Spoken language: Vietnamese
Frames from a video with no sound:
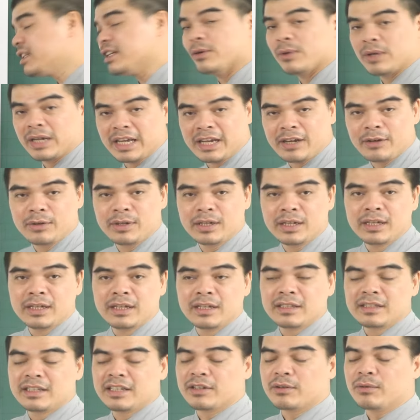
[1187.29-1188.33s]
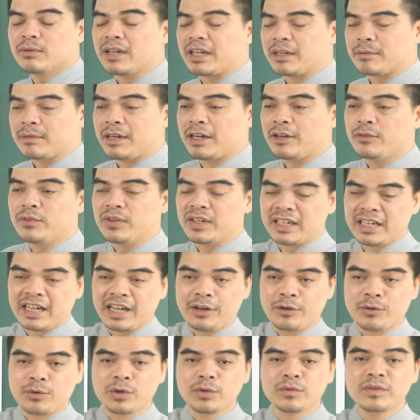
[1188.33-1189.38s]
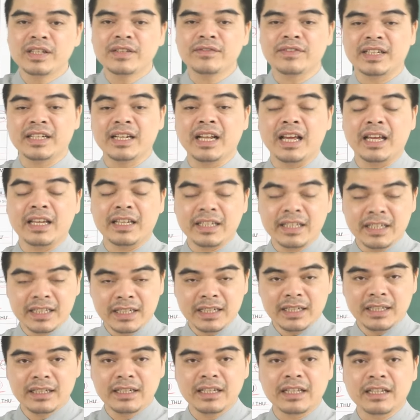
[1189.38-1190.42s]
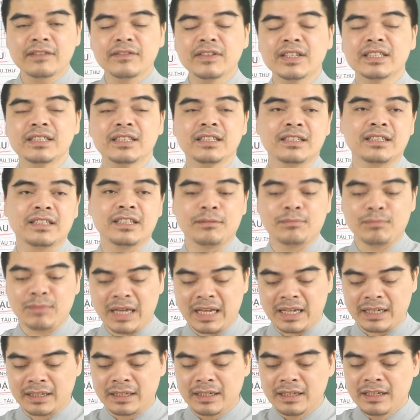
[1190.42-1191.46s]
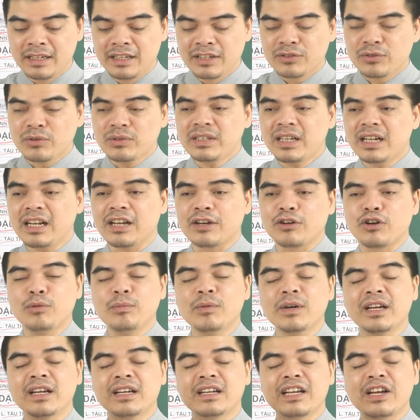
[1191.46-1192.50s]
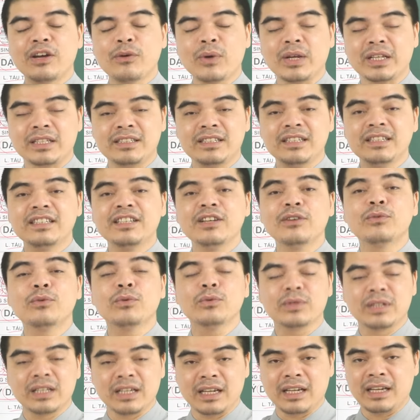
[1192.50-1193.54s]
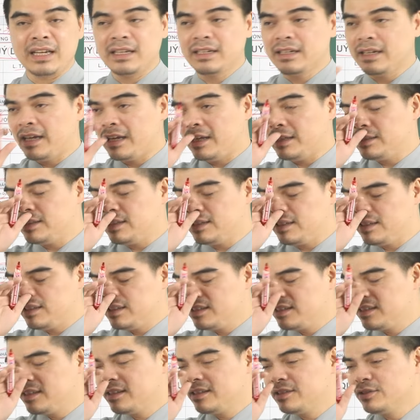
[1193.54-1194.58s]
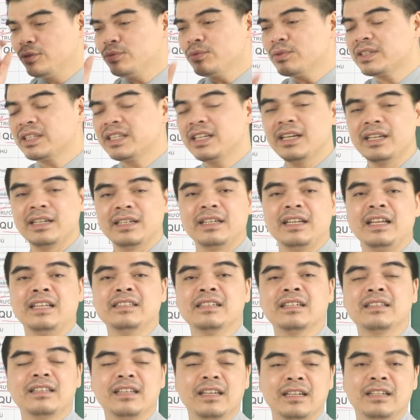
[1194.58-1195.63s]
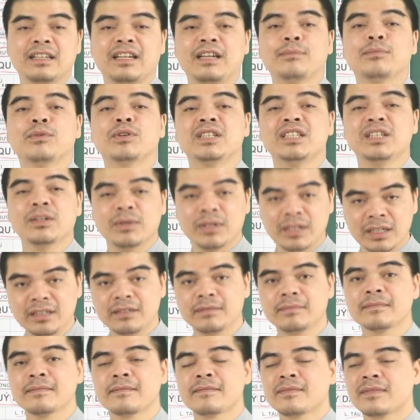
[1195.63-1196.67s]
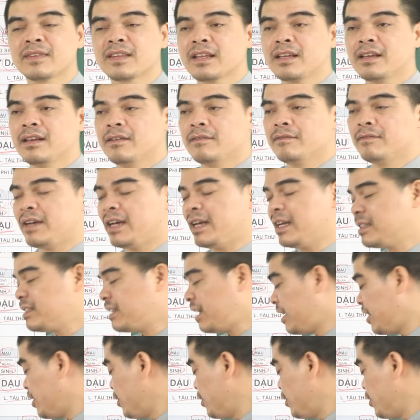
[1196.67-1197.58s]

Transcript: tiểu hao thì cũng cảnh báo phần nào quý vị phải để ý đến vận trình tiền bạc. Tốt nhất là có một cái kế hoạch chi tiêu cụ thể để gì giúp cho tiền, để ra tiền ngày một nhiều hơn. và tránh